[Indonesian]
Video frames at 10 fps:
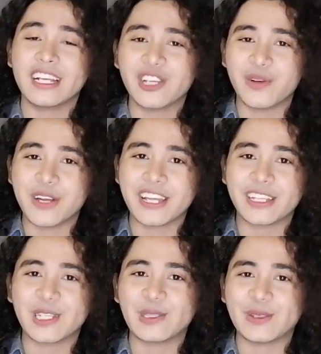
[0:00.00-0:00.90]

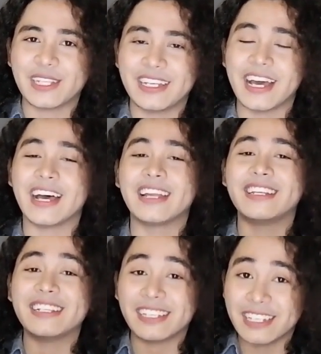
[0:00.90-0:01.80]
Jawabannya tentu tidak.
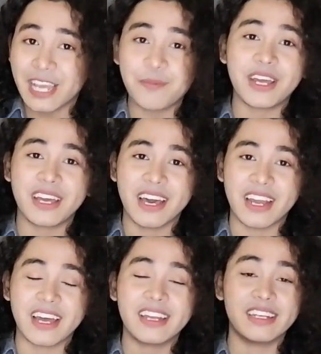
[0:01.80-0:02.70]
Di setiap
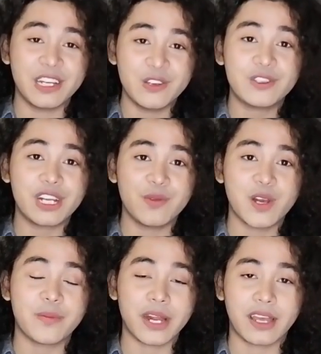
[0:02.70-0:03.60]
negara, di industri
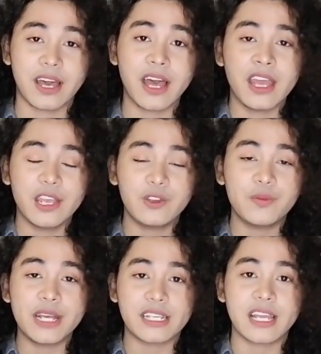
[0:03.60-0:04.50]
hiburan mereka, itu
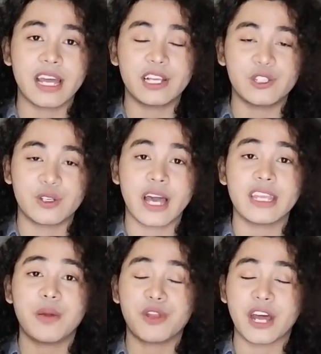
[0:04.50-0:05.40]
biasanya ada juga
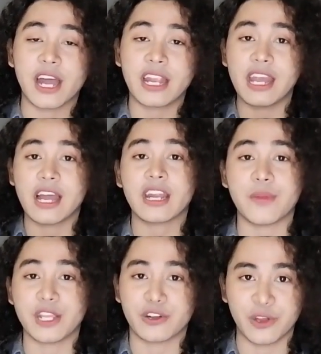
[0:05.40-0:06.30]
yang menggunakan yang
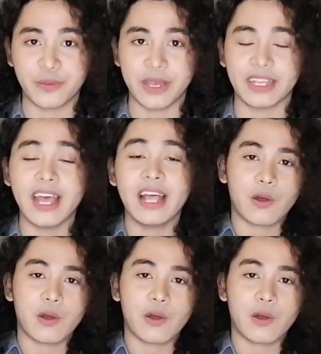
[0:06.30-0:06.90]
namanya queer bait.